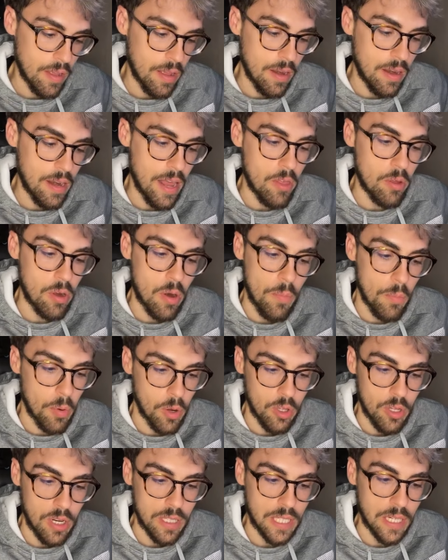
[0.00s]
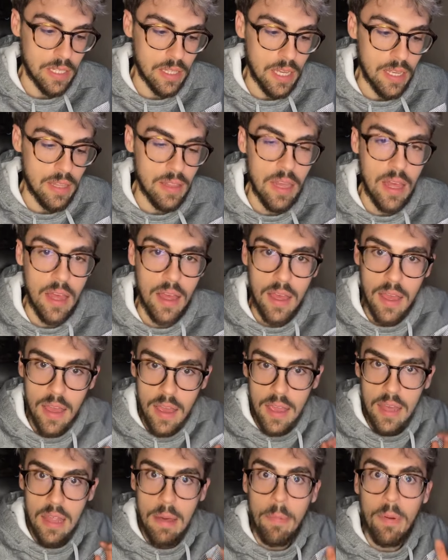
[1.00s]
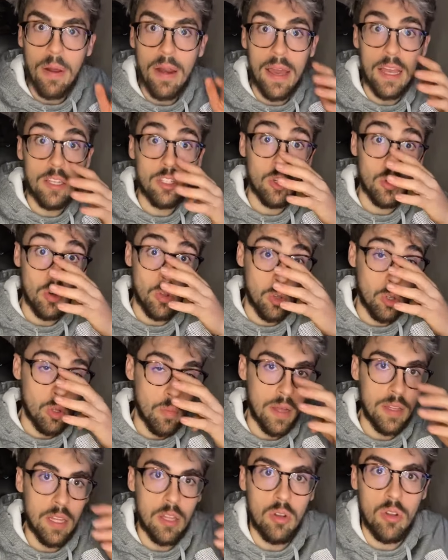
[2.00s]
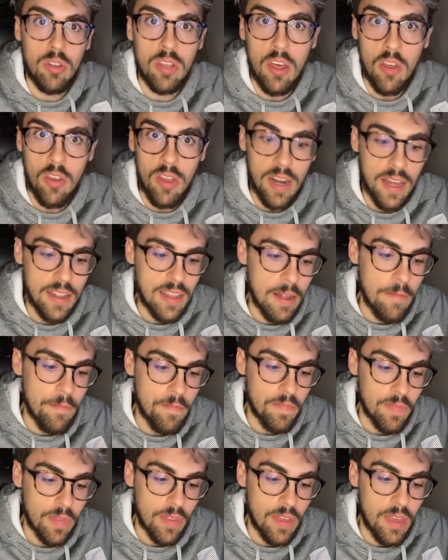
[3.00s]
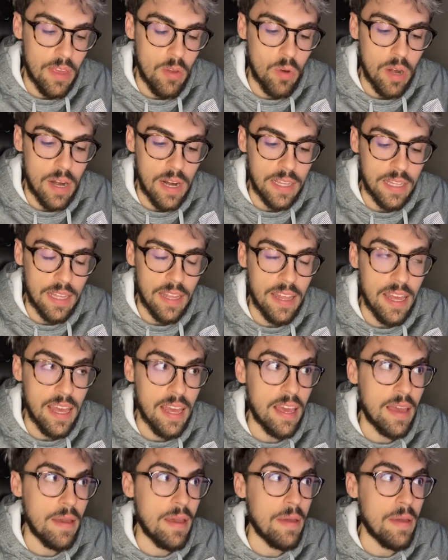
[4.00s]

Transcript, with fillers: Le he dorado un poquito la sartén. Y después la he hecho con tomate troceado de lata y una lata de